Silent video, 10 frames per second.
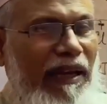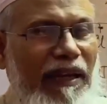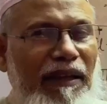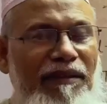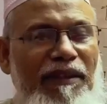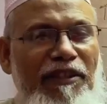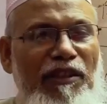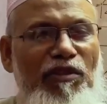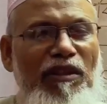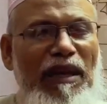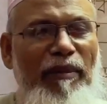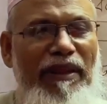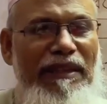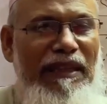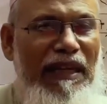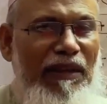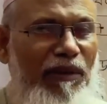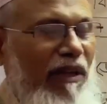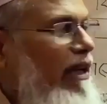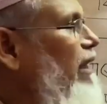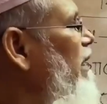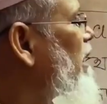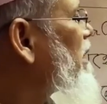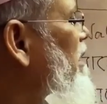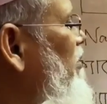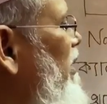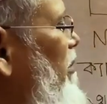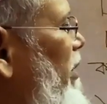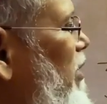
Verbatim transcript: আগে যে জিনিসগুলি আমাদের জানা দরকার সেগুলি আমরা